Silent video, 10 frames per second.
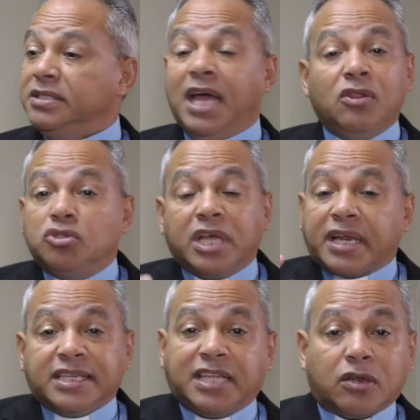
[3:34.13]
ya no se
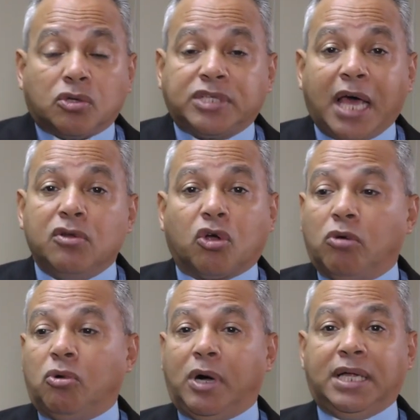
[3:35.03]
reza rosario
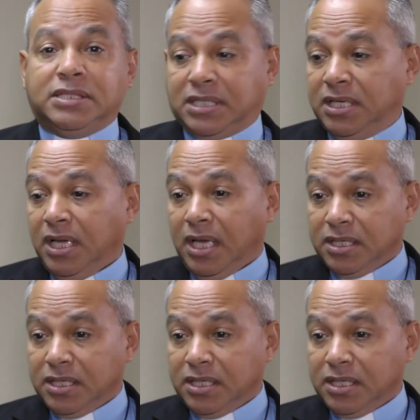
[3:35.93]
como antes,